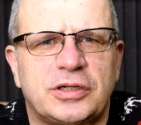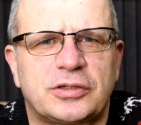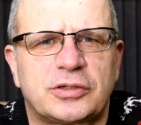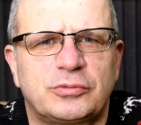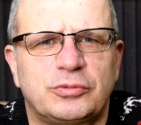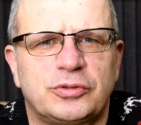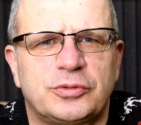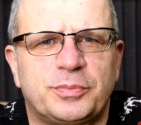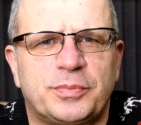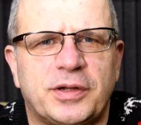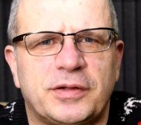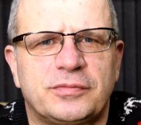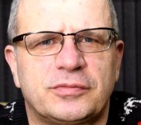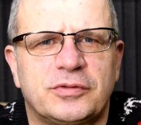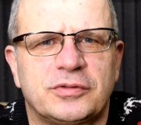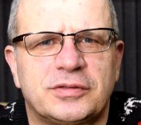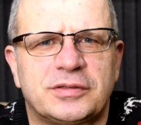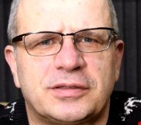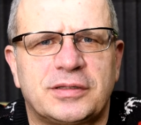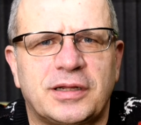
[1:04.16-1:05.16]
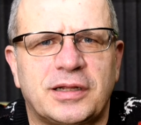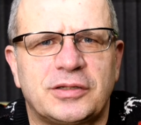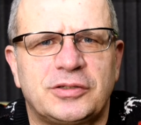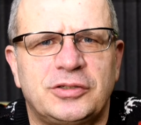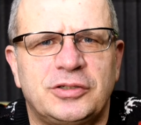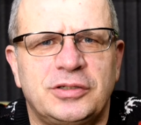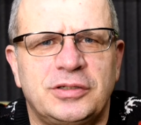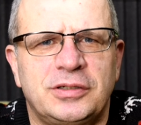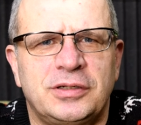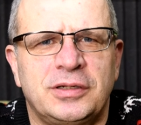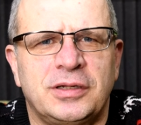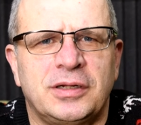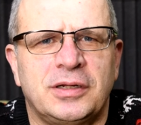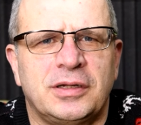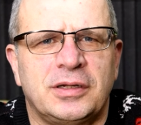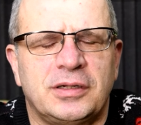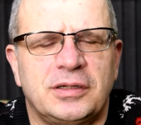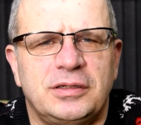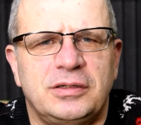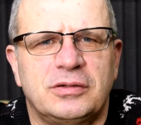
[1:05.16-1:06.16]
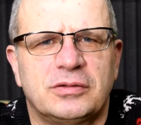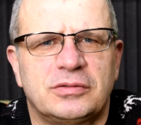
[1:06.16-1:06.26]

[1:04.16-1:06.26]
jak już prawko straci i